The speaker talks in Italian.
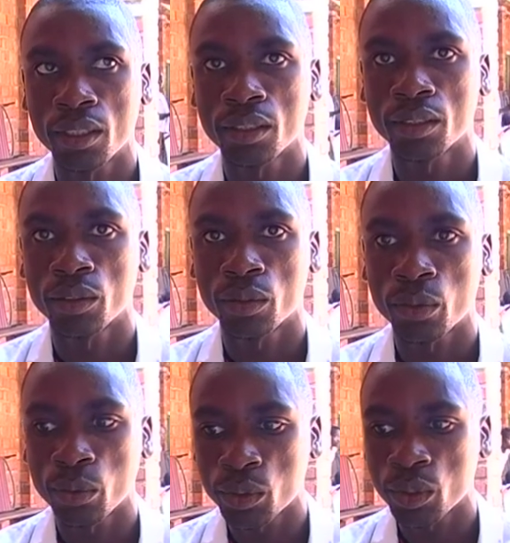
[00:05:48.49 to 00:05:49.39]
La gente
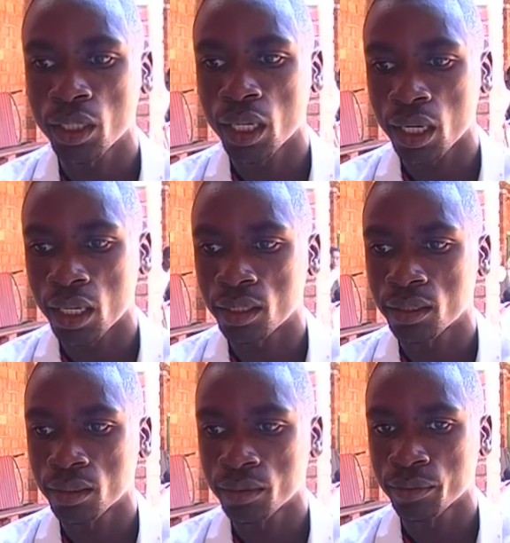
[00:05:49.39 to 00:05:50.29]
viene da noi perché sa di
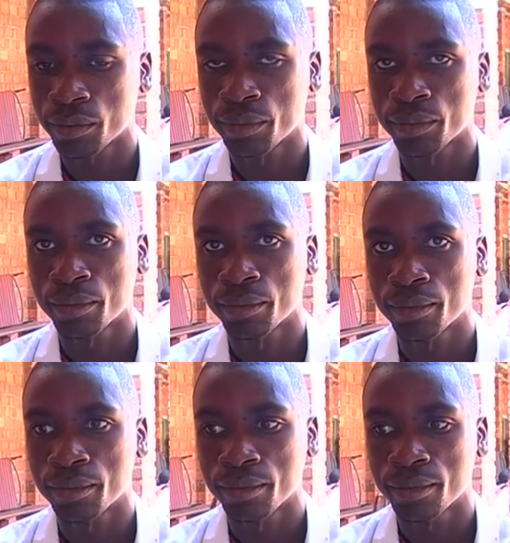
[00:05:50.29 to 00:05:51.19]
trovare una buona
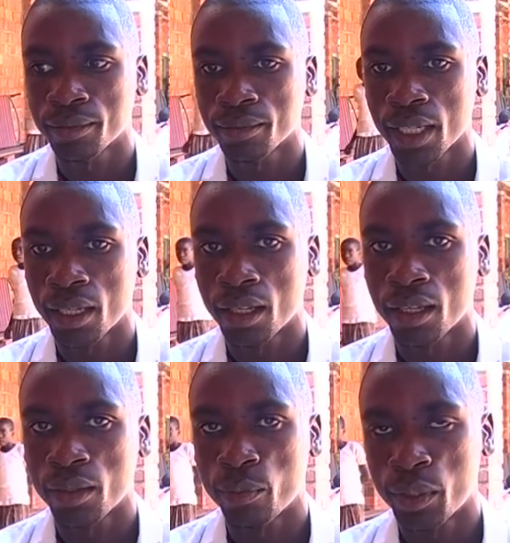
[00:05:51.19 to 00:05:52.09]
accoglienza e tutti
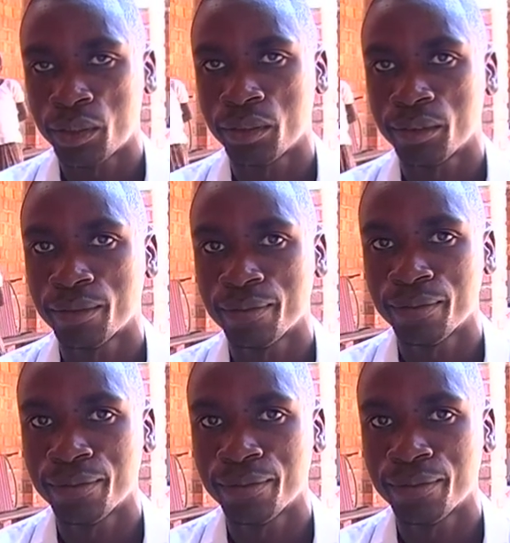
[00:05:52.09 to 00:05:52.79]
noi che lavoriamo qui